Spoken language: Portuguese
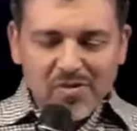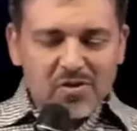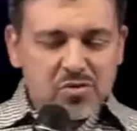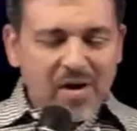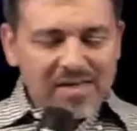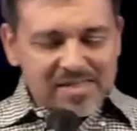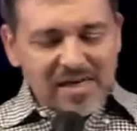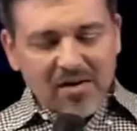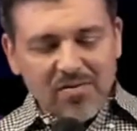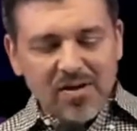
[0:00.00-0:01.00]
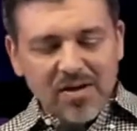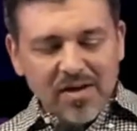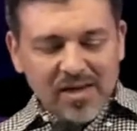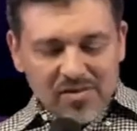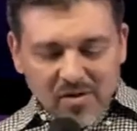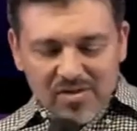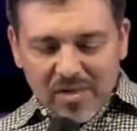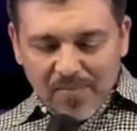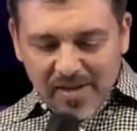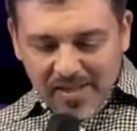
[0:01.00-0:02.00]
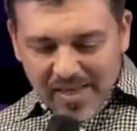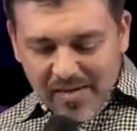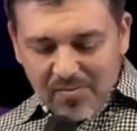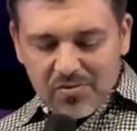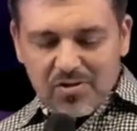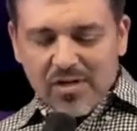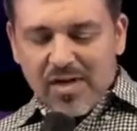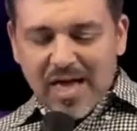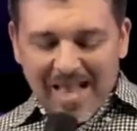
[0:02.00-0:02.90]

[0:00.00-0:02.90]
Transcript: nosso coração e nós aprendemos